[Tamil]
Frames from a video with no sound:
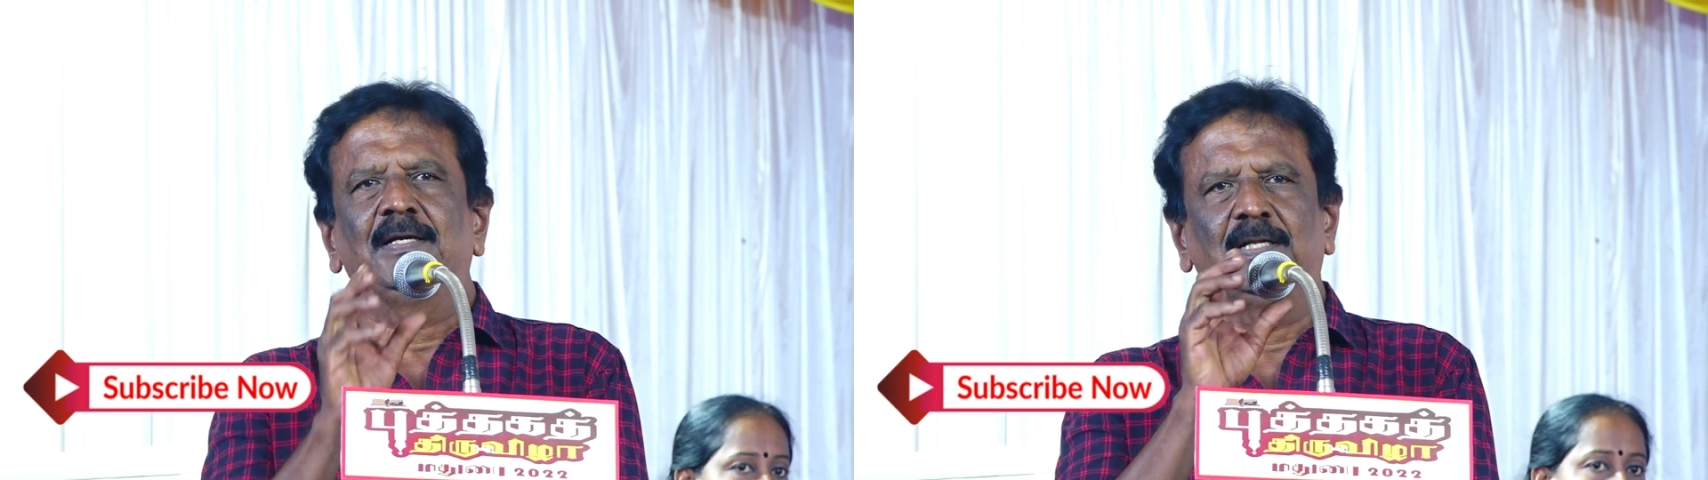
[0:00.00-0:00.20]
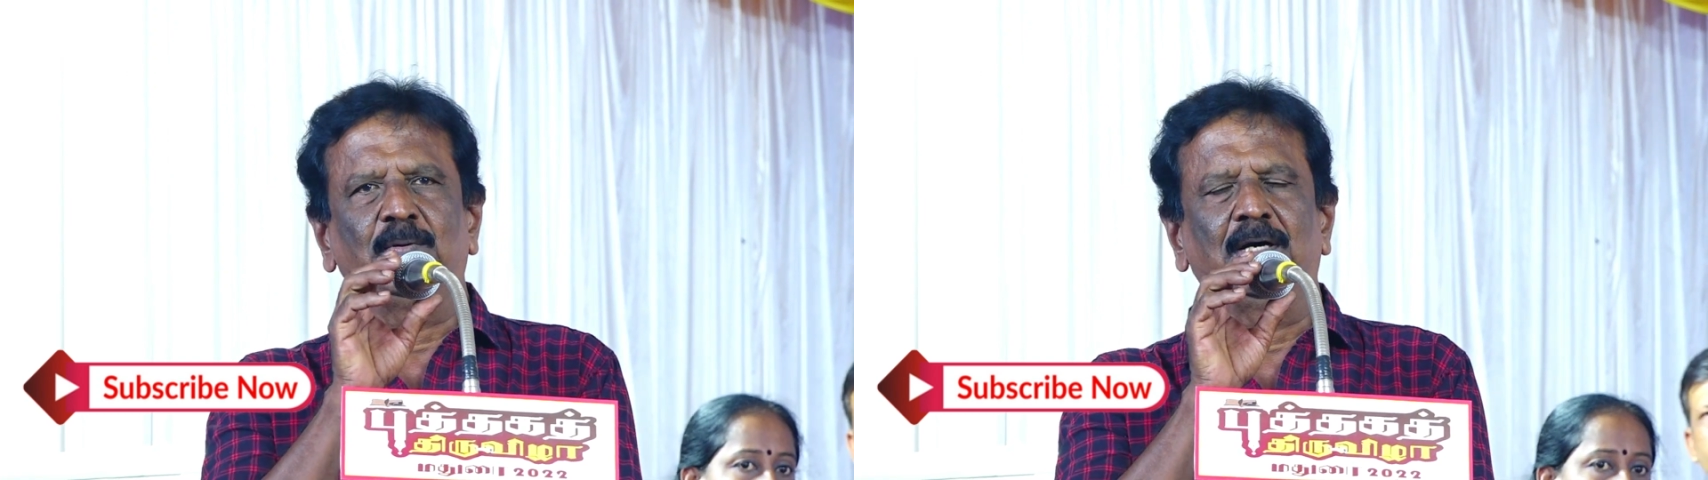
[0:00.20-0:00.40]

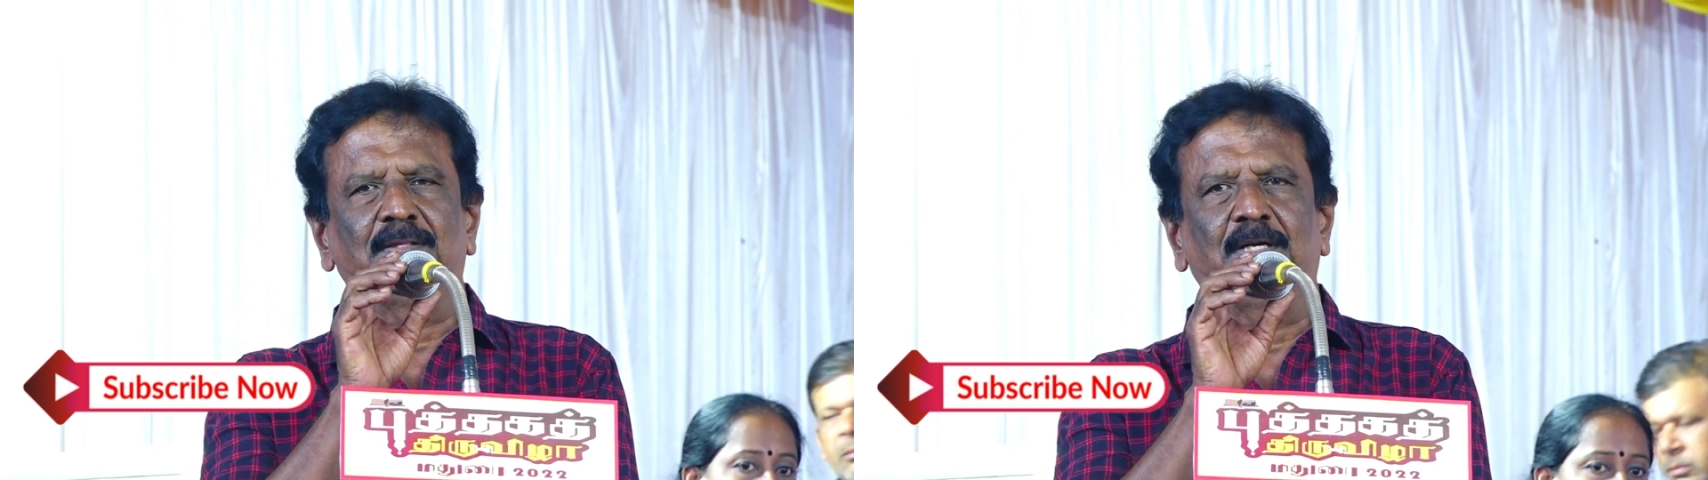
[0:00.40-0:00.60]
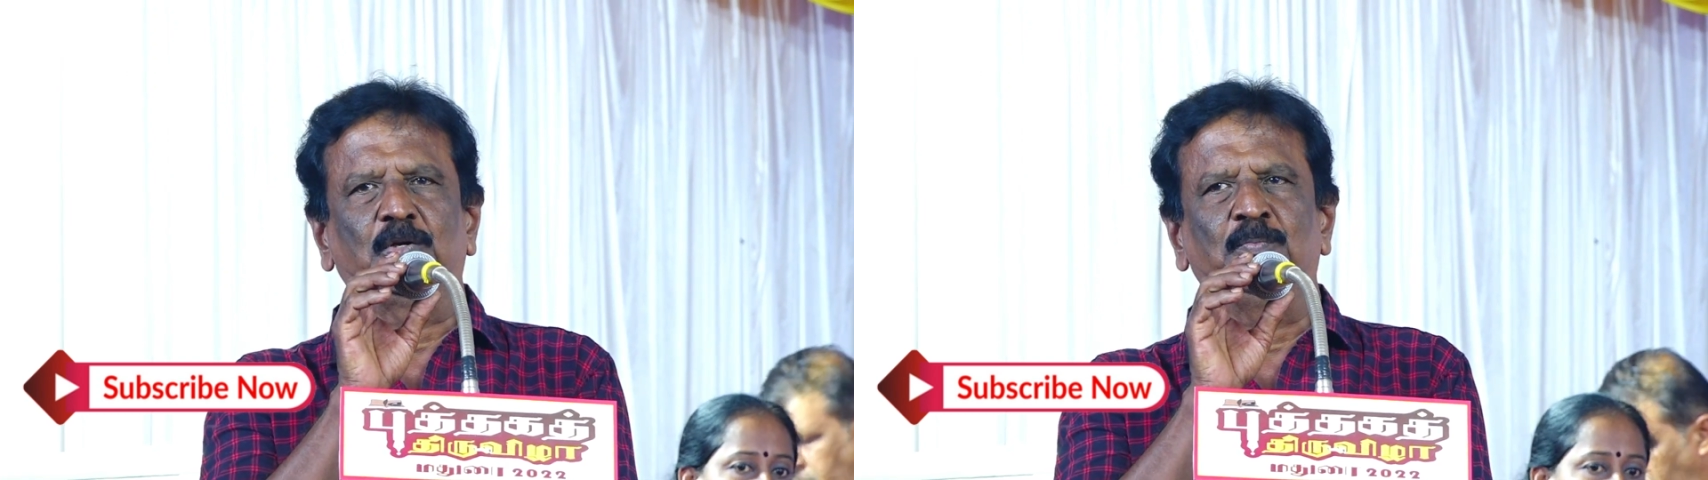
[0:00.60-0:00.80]

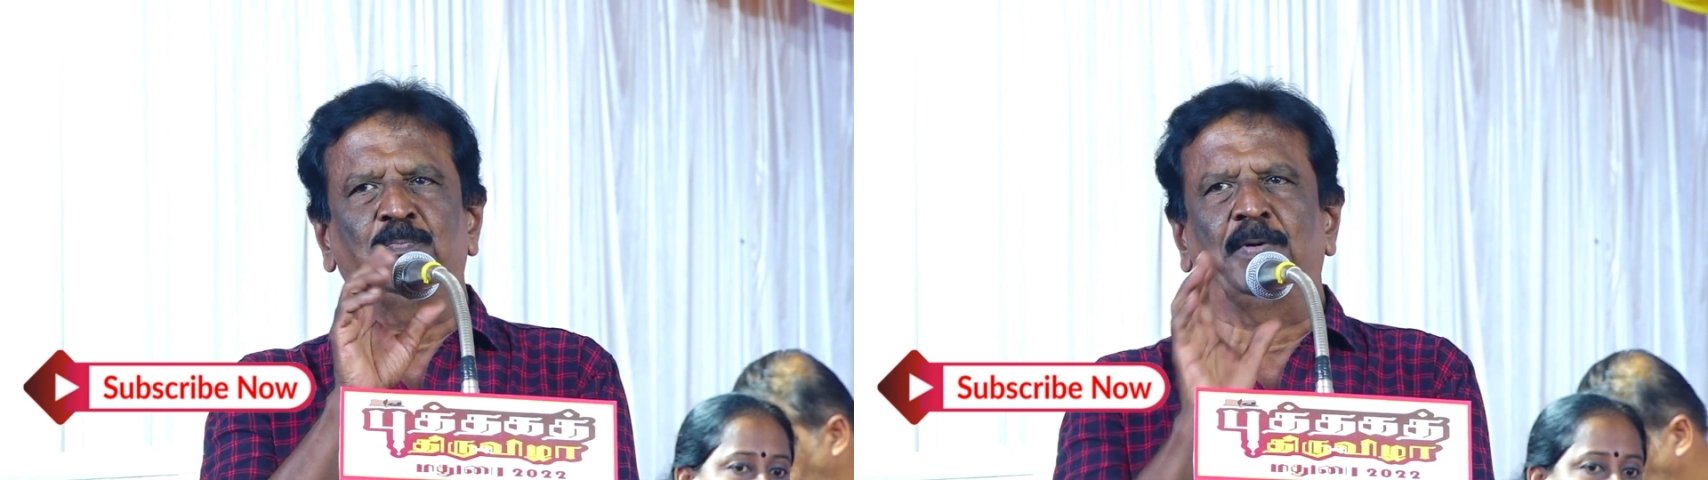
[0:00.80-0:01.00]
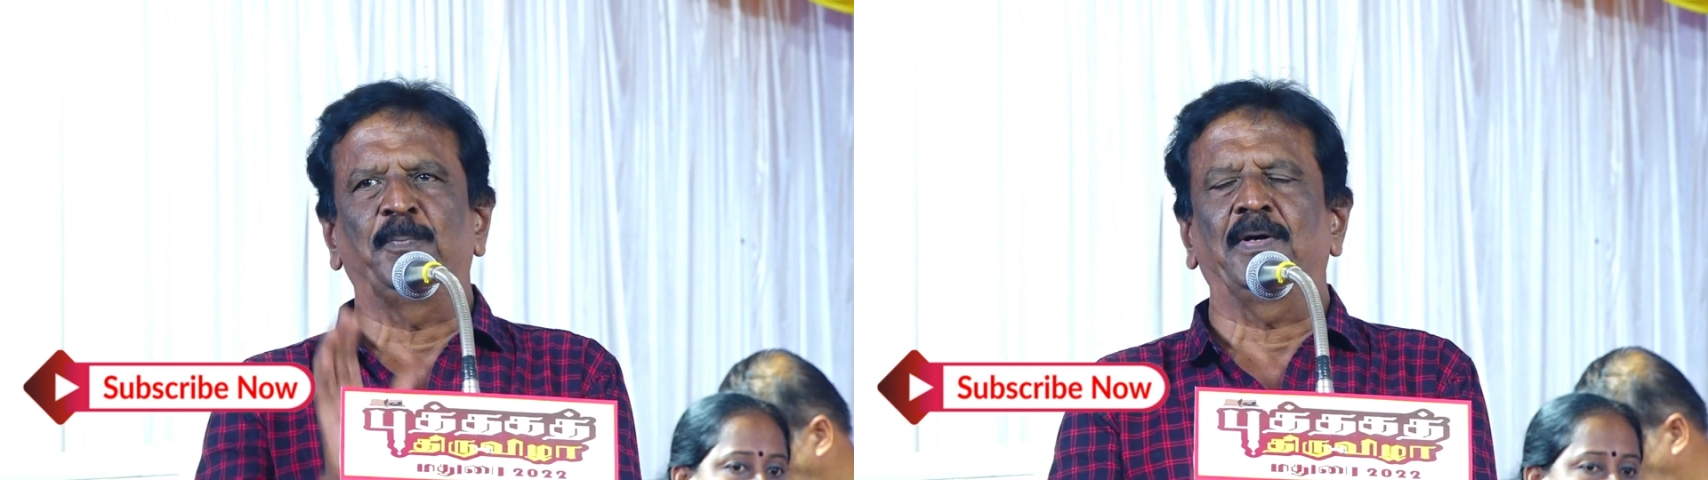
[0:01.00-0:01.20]
நிர்வாகத்திற்கும்
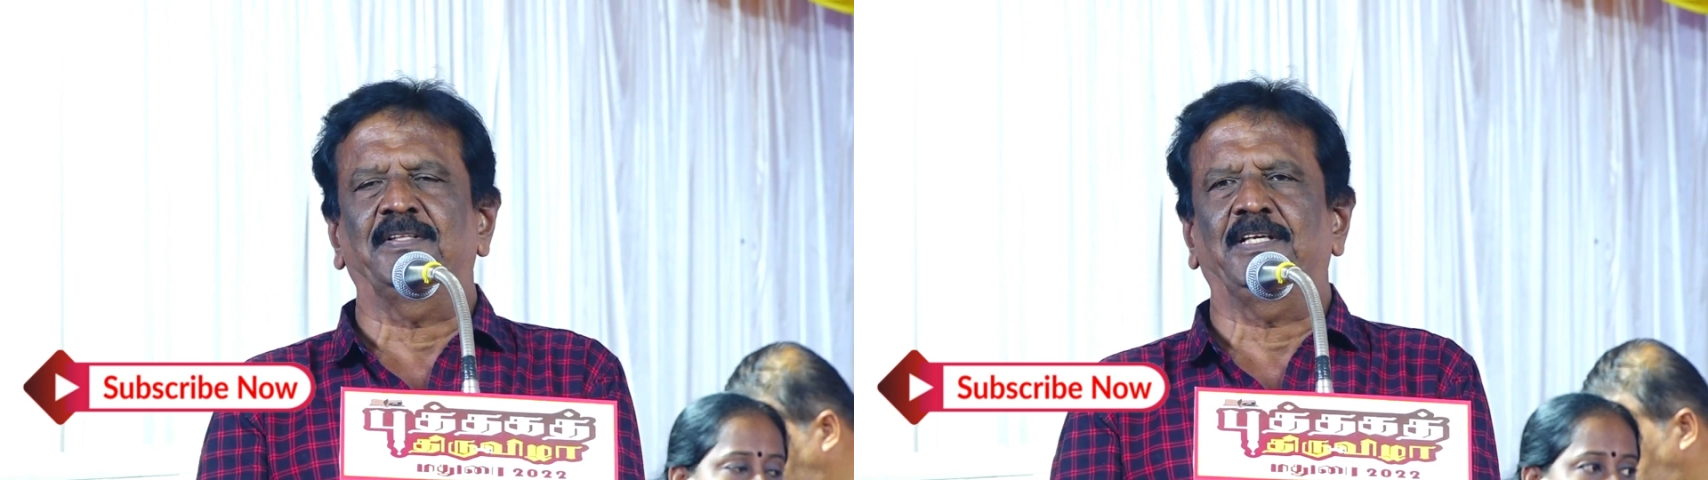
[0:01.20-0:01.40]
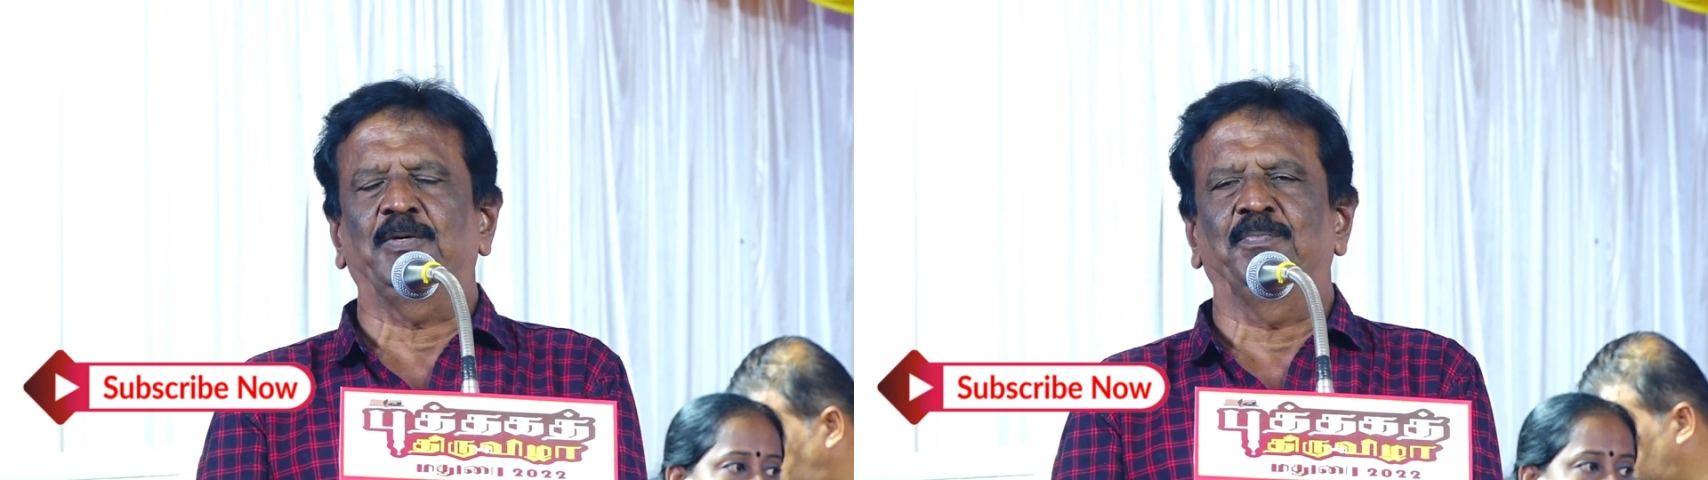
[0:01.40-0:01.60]

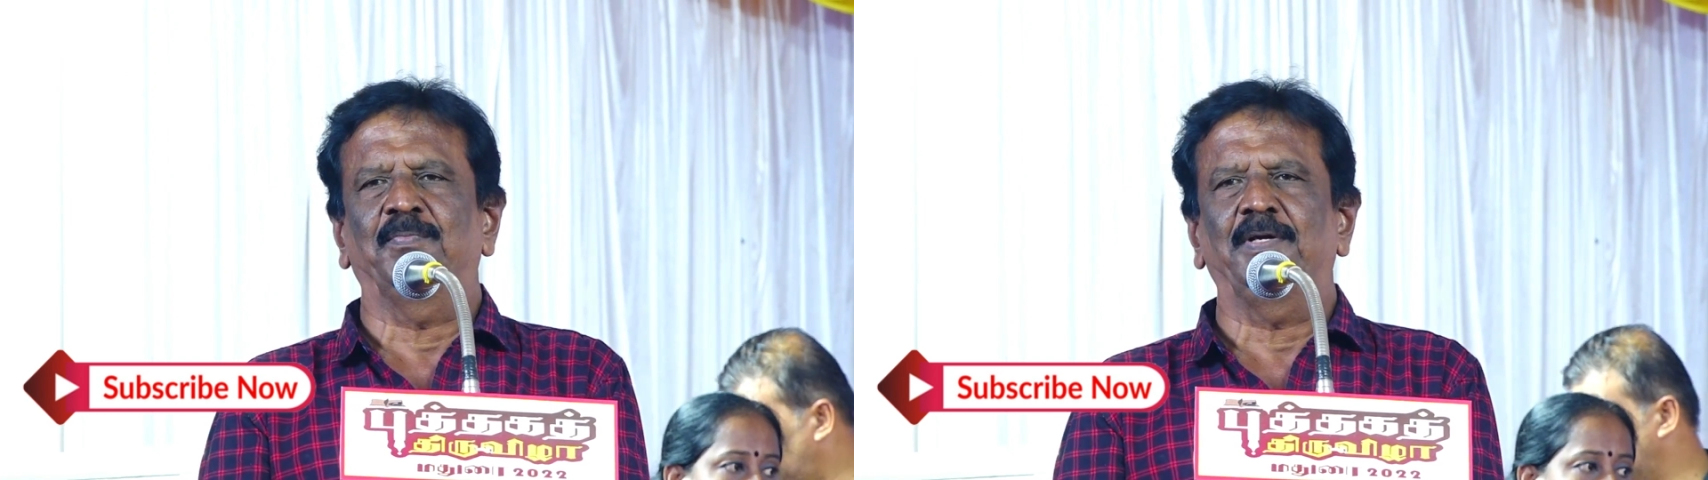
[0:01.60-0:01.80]
பப்பாசைக்கும்